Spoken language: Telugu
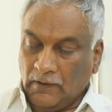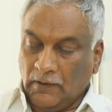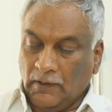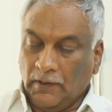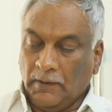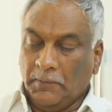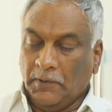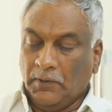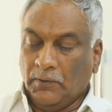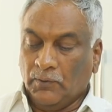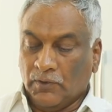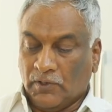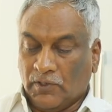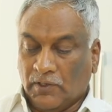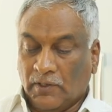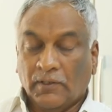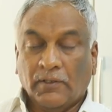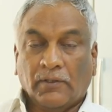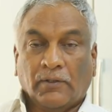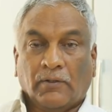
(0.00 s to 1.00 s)
దాని మీద
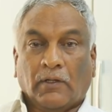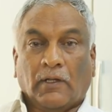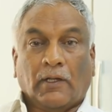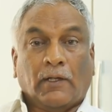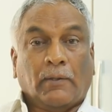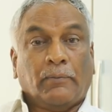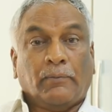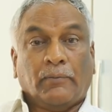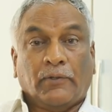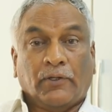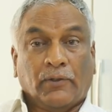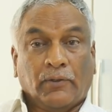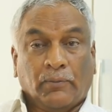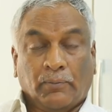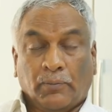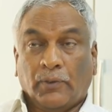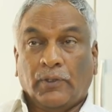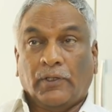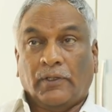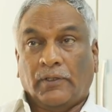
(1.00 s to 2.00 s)
వచ్చేదేంటో లాభం ఏంటో
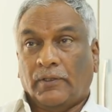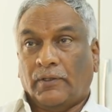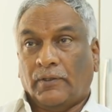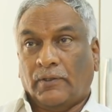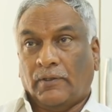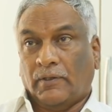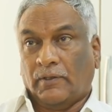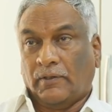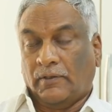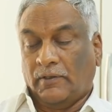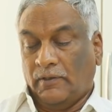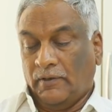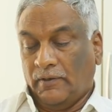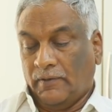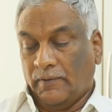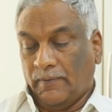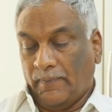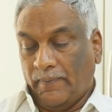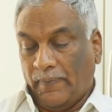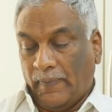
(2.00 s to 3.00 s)
పోయేదేంటో నాకు
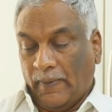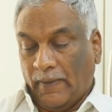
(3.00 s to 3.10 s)
తెలీదు